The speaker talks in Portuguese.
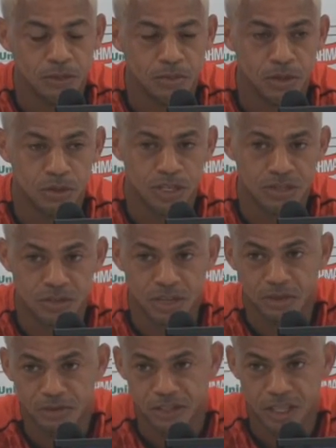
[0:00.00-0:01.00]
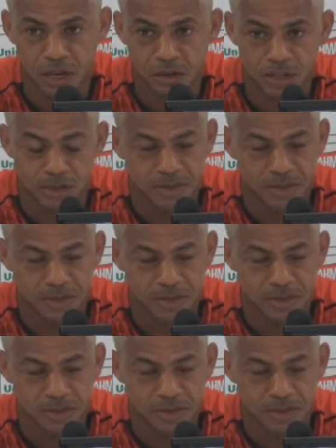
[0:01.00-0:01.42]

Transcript: pelo resultado final, né?